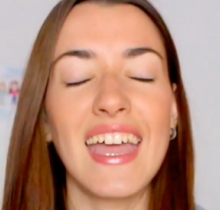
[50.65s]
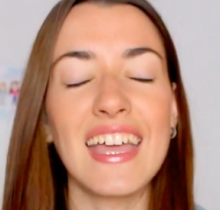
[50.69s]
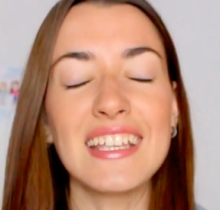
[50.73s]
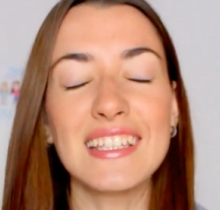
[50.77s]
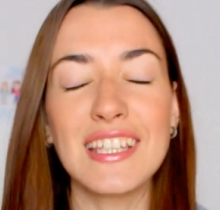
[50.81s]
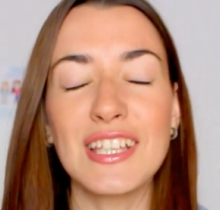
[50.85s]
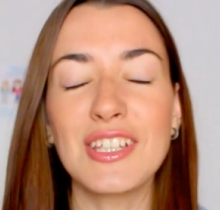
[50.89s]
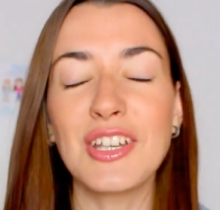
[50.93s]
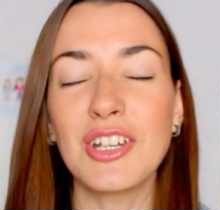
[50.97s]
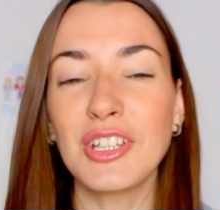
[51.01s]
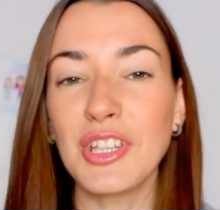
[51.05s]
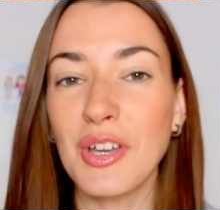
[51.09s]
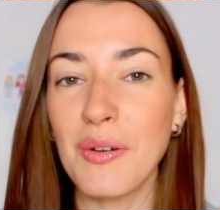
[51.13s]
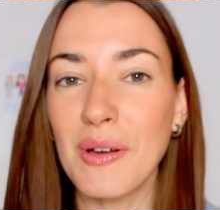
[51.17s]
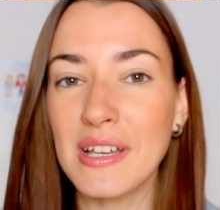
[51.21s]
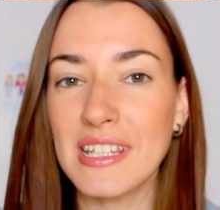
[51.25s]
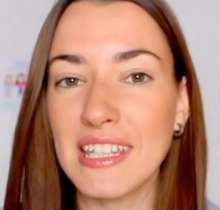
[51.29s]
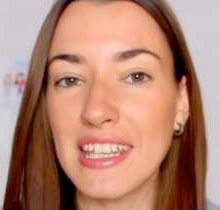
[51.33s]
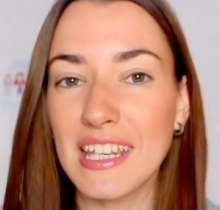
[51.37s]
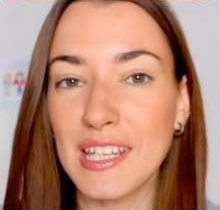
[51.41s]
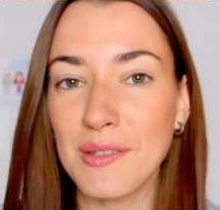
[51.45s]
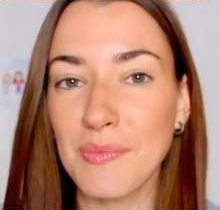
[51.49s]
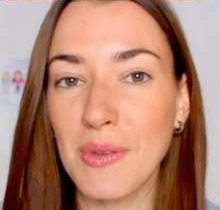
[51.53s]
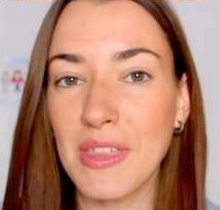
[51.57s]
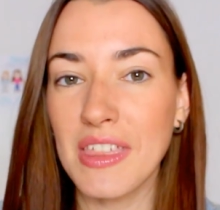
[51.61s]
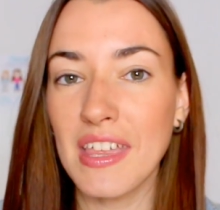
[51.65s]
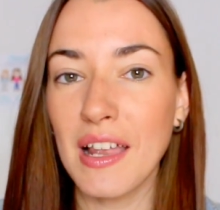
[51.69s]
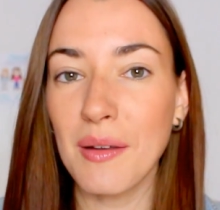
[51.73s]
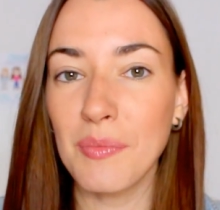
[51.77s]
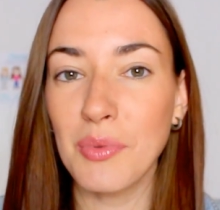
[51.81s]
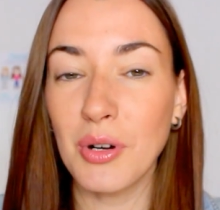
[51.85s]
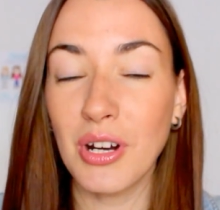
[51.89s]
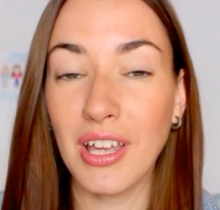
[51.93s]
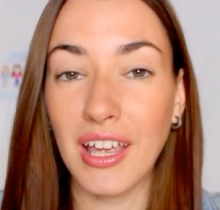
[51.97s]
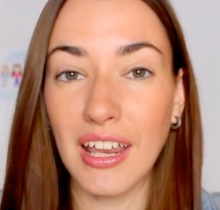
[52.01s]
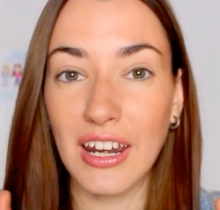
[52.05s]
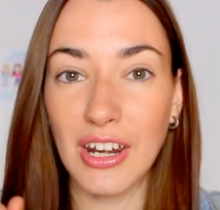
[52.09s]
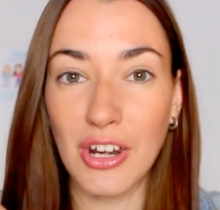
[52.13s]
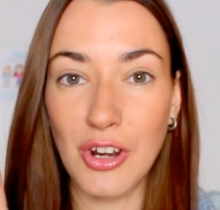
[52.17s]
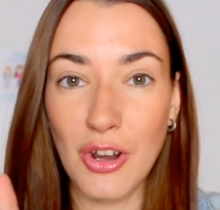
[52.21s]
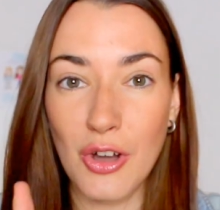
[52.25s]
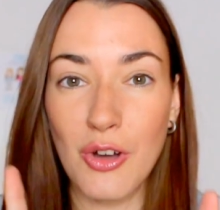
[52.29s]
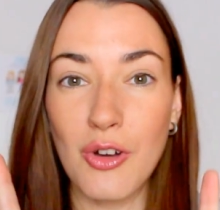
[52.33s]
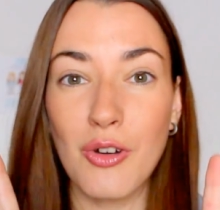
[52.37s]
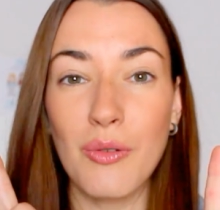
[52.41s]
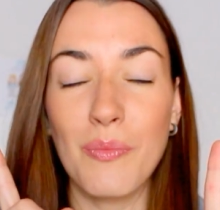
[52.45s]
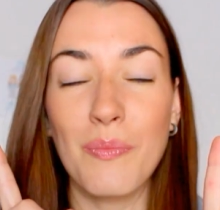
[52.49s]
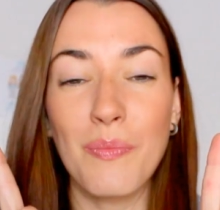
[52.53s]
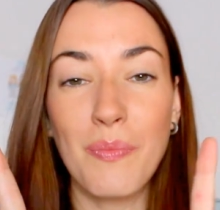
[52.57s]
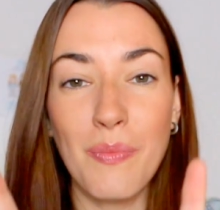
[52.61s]
Este sorteo va a ser especial porque
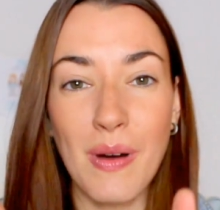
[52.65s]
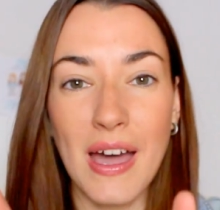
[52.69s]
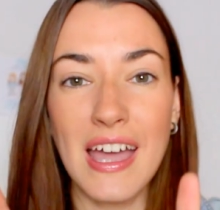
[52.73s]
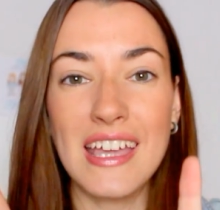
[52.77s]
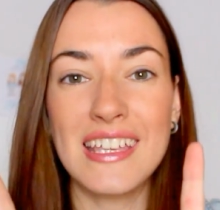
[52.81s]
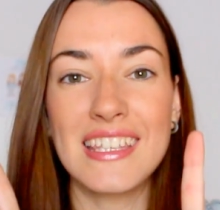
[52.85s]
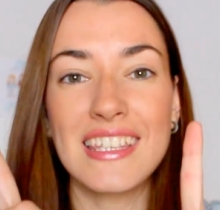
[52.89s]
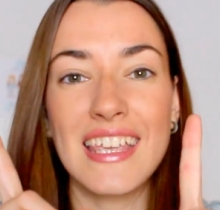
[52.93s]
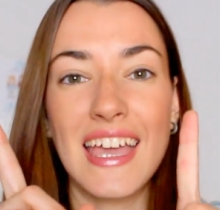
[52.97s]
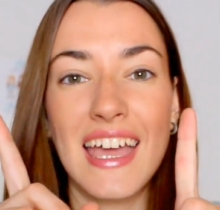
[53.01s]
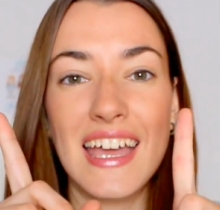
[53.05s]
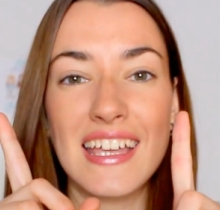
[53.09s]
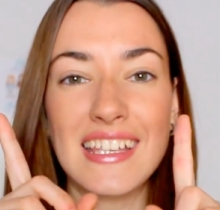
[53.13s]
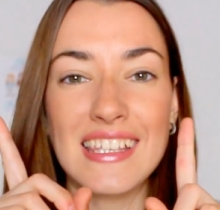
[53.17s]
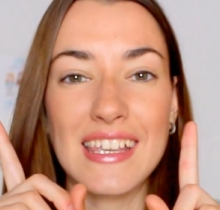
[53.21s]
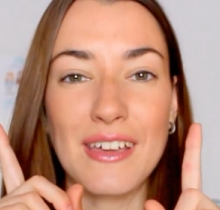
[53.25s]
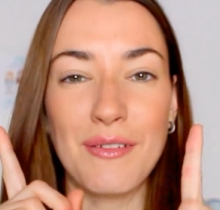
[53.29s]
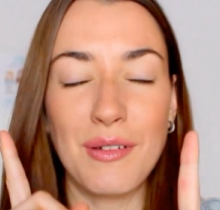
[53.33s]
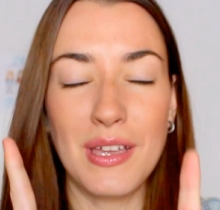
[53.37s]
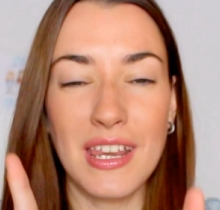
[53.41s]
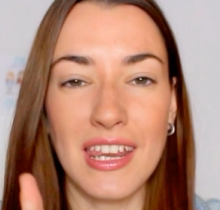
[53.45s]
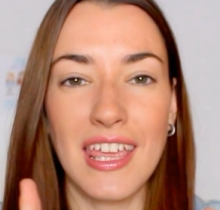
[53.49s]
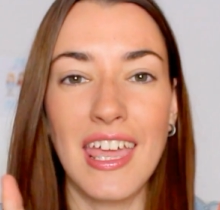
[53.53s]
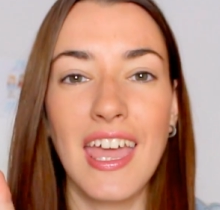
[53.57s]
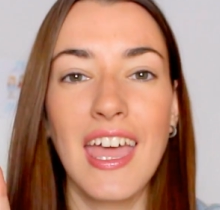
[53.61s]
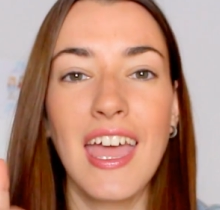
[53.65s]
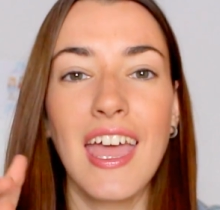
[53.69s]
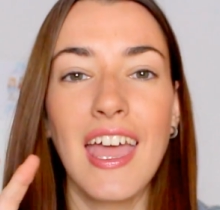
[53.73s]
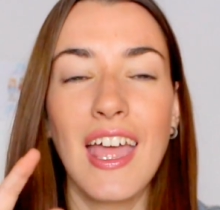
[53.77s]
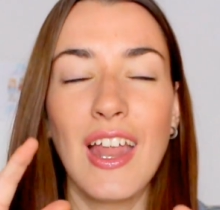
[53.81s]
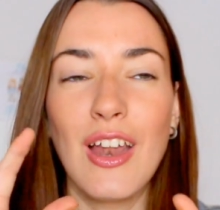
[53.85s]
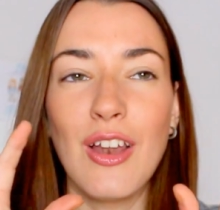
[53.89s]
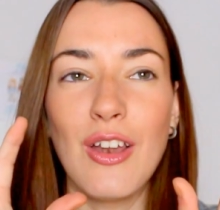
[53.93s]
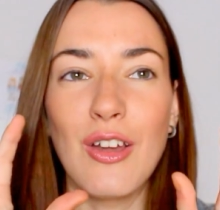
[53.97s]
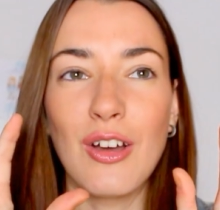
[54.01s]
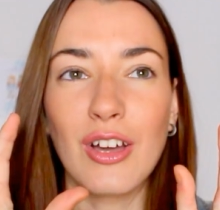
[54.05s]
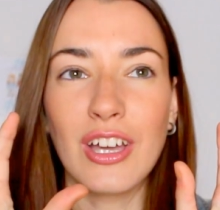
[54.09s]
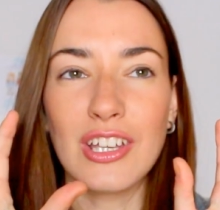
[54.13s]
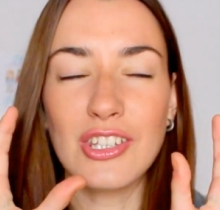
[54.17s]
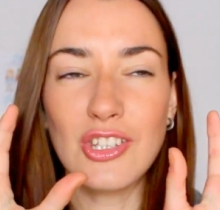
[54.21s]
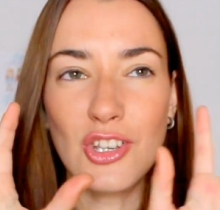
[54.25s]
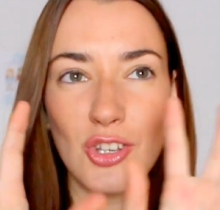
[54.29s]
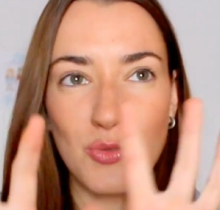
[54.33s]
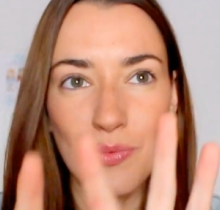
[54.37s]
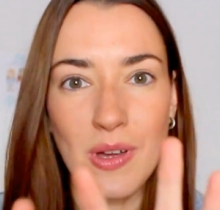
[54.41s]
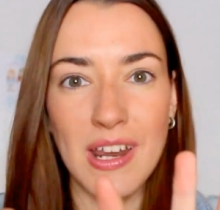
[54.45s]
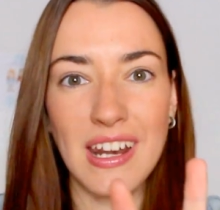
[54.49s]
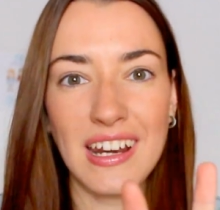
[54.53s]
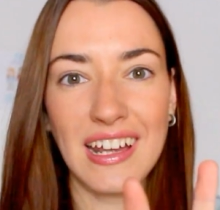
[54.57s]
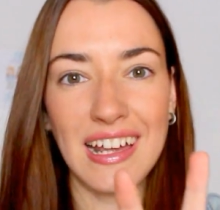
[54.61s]
no vais a saber lo que se
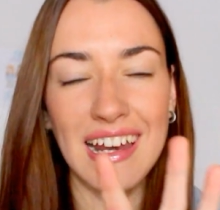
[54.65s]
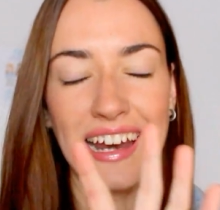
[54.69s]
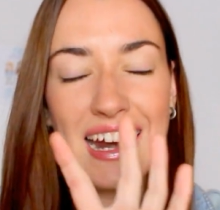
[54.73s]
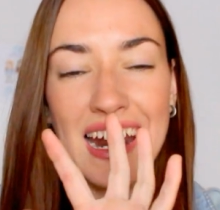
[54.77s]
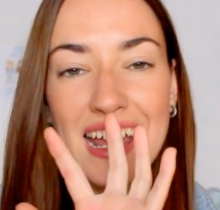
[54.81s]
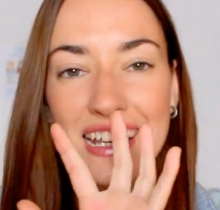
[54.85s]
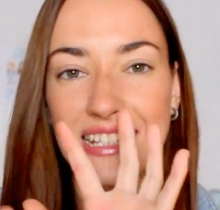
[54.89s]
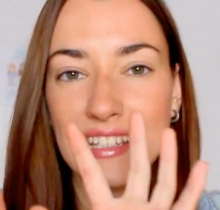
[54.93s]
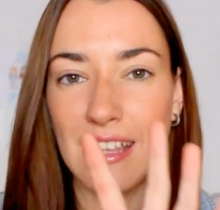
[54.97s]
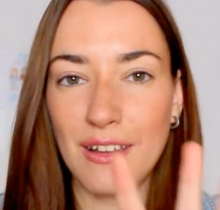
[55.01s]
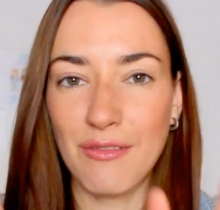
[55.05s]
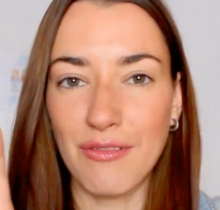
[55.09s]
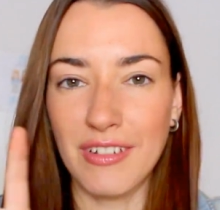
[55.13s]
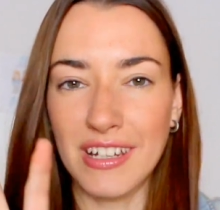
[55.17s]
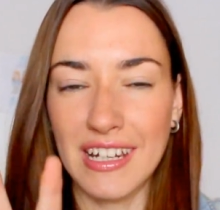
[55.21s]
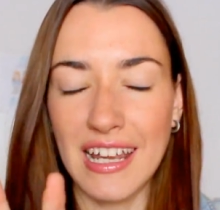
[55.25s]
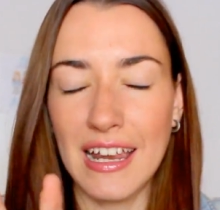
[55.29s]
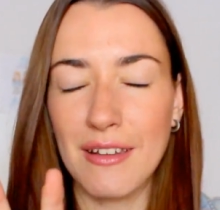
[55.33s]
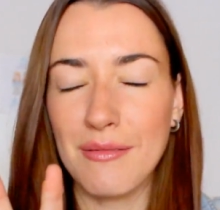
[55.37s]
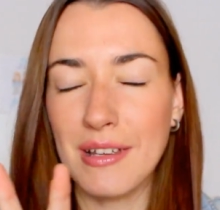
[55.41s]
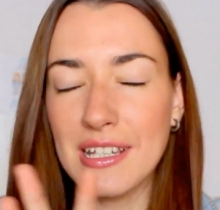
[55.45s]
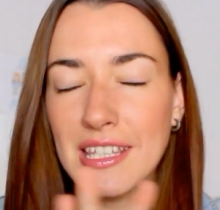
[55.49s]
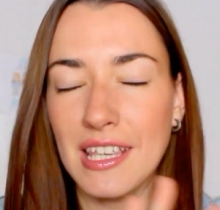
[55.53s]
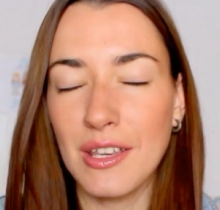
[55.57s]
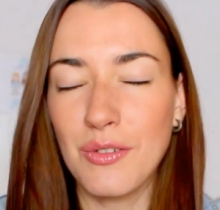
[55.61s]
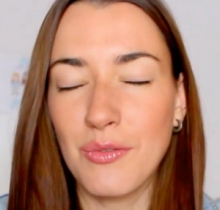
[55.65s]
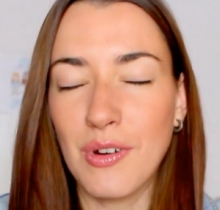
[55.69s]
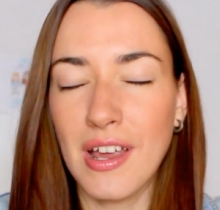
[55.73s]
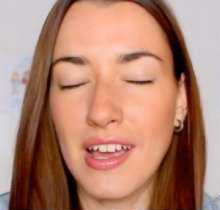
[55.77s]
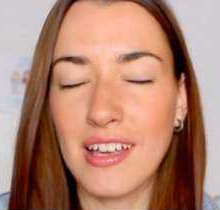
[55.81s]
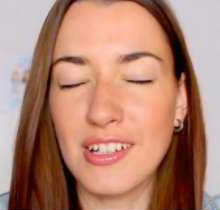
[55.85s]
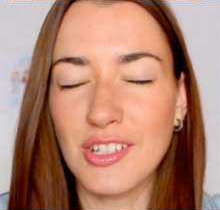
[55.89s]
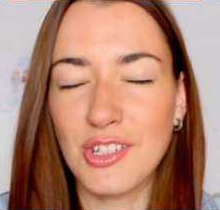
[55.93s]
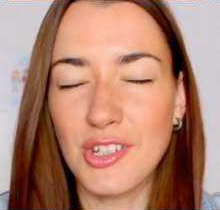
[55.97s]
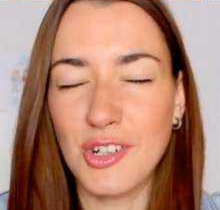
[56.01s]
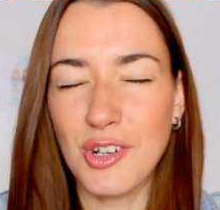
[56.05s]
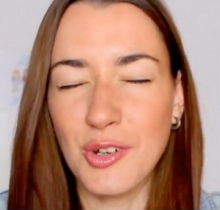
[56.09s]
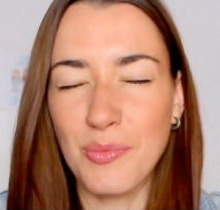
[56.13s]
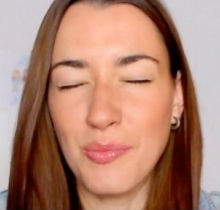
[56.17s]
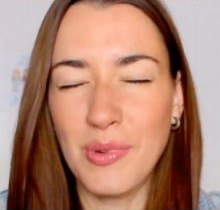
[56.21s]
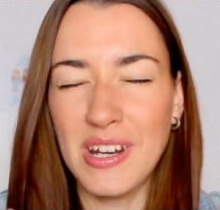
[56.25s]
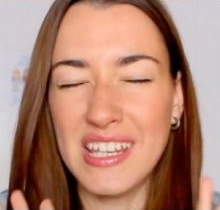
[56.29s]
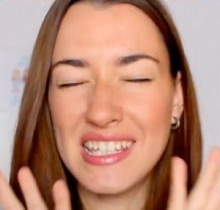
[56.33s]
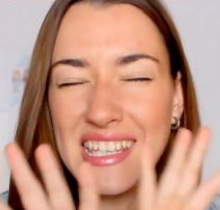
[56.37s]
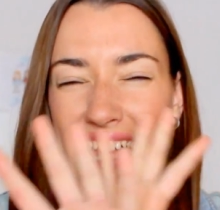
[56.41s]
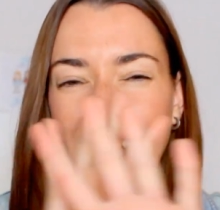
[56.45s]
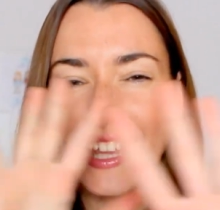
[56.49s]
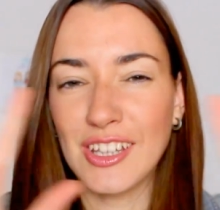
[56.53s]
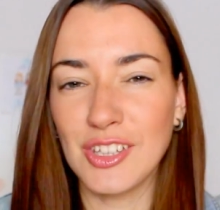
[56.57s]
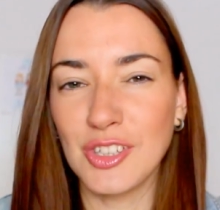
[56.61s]
os va a regalar hasta el final, va a ser una
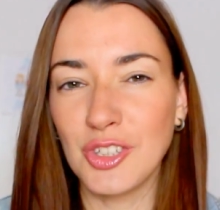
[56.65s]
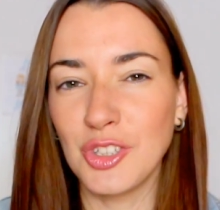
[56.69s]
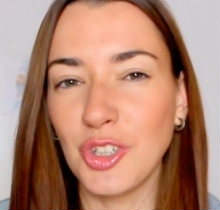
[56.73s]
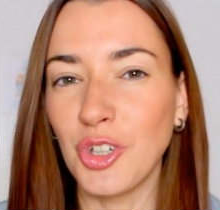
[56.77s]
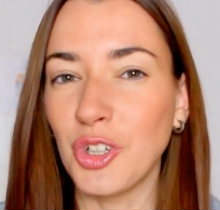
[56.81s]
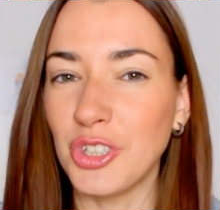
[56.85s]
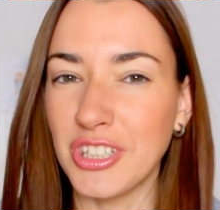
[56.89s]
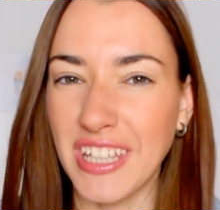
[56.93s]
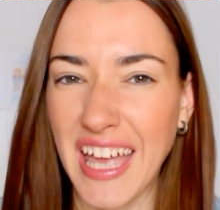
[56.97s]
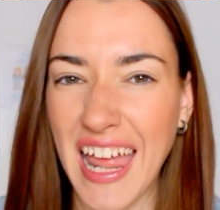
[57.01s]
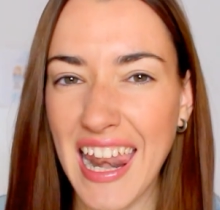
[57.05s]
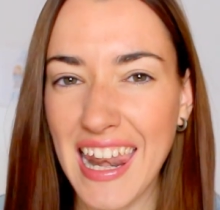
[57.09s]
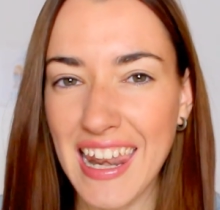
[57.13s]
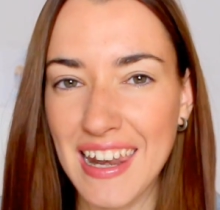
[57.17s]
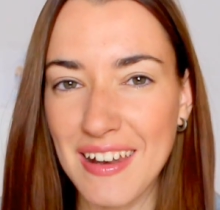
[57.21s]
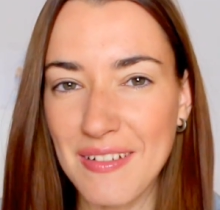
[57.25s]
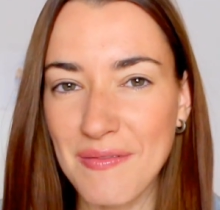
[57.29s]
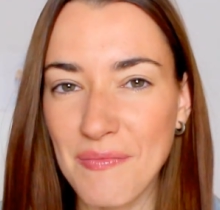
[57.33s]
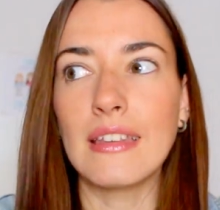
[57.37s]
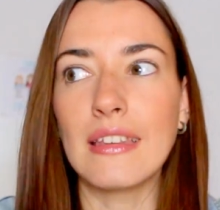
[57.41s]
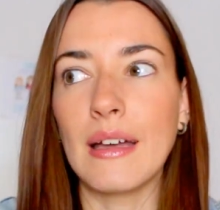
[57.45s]
sorpresa total.